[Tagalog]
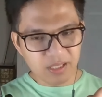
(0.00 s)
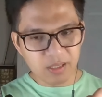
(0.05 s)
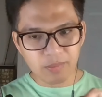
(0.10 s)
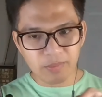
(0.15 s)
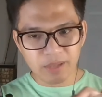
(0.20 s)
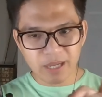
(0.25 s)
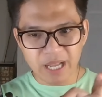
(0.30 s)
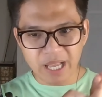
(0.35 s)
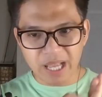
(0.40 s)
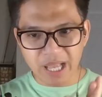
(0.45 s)

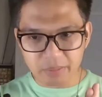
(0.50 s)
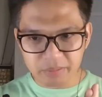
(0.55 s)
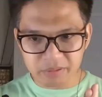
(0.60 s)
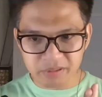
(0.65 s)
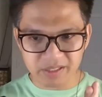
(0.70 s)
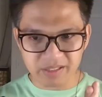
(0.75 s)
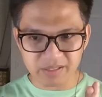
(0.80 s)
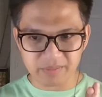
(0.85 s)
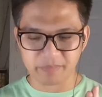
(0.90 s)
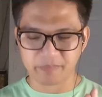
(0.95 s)

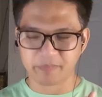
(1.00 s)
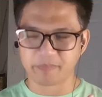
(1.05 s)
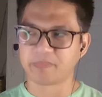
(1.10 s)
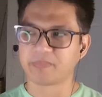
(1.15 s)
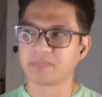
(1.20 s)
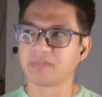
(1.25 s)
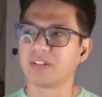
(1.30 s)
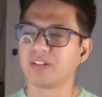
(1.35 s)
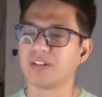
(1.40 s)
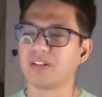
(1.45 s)
maaari,
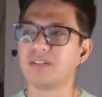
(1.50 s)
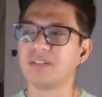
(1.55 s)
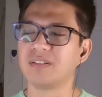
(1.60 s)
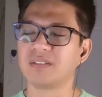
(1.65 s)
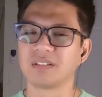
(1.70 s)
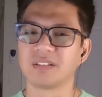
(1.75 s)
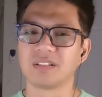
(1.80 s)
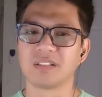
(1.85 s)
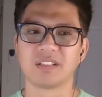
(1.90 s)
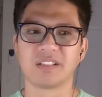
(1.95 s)
no?
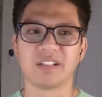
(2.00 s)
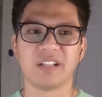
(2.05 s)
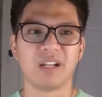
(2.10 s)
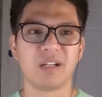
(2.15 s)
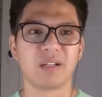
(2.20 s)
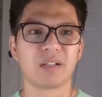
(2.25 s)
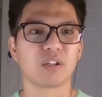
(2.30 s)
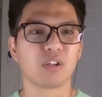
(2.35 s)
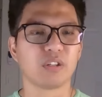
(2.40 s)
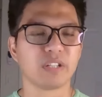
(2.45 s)

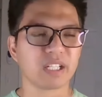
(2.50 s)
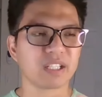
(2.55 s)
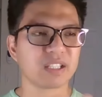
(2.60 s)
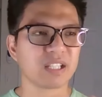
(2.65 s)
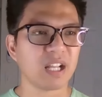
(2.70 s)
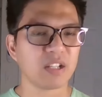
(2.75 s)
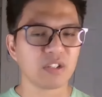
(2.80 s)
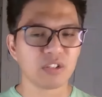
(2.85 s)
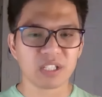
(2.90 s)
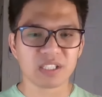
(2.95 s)
Dahil
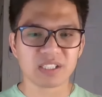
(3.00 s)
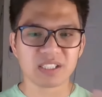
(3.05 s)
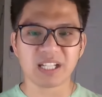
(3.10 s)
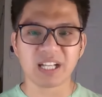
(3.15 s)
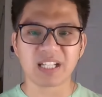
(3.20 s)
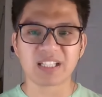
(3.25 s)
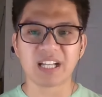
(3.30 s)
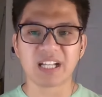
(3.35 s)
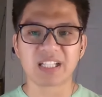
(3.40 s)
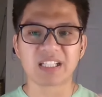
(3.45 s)
konektado na
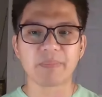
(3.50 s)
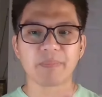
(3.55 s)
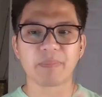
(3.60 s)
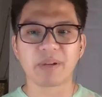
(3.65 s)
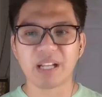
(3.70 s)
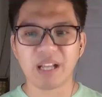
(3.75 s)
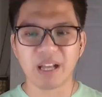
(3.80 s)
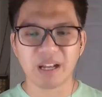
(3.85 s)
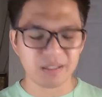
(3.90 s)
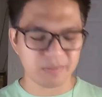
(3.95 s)
sila dati
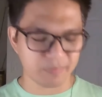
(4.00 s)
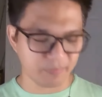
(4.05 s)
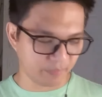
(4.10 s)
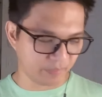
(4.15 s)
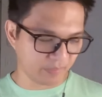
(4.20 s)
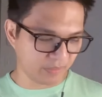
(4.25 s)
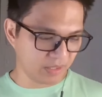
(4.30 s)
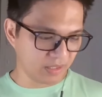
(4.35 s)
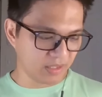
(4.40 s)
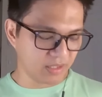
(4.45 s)
pa lang
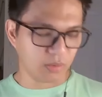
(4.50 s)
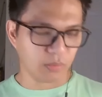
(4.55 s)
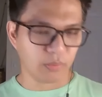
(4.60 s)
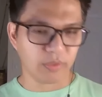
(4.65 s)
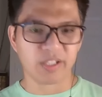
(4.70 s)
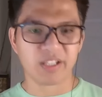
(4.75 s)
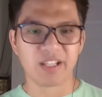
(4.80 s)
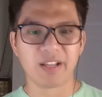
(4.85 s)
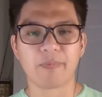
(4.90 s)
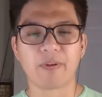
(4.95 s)

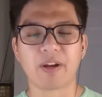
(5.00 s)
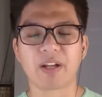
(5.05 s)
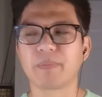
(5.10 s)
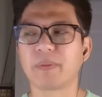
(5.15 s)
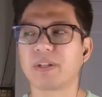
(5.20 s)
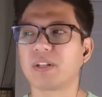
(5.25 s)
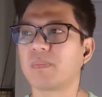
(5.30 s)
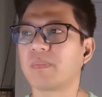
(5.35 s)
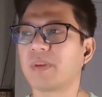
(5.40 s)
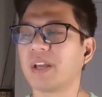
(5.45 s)
with
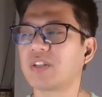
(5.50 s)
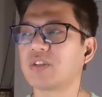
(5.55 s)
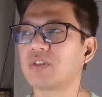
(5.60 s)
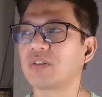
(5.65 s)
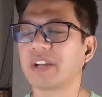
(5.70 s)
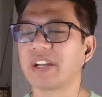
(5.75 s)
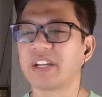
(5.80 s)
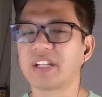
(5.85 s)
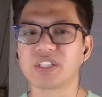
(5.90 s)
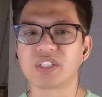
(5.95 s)
Department of
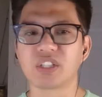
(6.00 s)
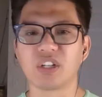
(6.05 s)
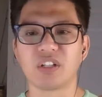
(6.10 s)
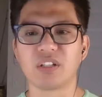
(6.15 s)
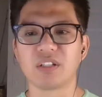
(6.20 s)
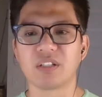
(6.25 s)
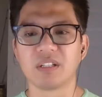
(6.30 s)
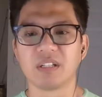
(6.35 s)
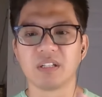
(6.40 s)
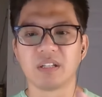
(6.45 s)

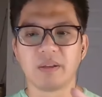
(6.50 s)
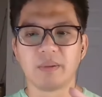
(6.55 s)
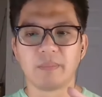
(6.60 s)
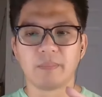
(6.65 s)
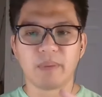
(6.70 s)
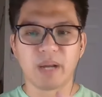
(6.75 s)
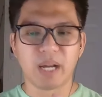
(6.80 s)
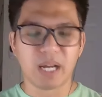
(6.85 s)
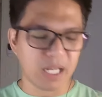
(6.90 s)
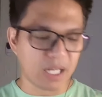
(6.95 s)
Education.
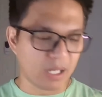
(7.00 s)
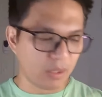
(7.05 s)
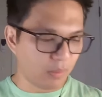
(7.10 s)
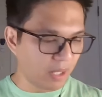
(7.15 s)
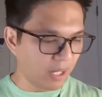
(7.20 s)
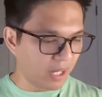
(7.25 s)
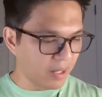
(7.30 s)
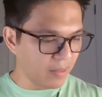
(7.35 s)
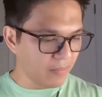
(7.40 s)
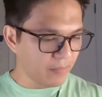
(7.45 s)

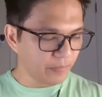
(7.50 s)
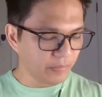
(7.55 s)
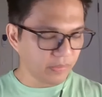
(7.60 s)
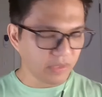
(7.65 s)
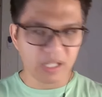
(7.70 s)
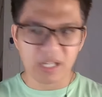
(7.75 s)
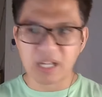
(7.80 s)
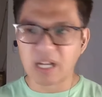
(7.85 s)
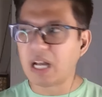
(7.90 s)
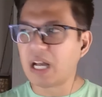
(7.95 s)
Pangalawa,
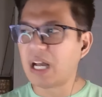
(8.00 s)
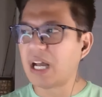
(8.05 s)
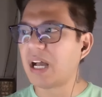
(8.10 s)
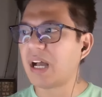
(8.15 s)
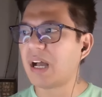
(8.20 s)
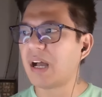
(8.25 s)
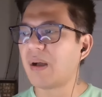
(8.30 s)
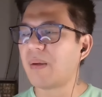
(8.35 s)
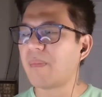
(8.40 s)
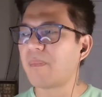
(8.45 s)

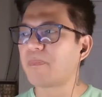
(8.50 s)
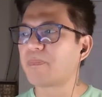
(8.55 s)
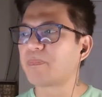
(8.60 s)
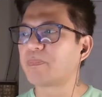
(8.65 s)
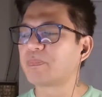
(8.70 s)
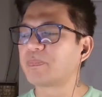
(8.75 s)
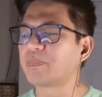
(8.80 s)
um,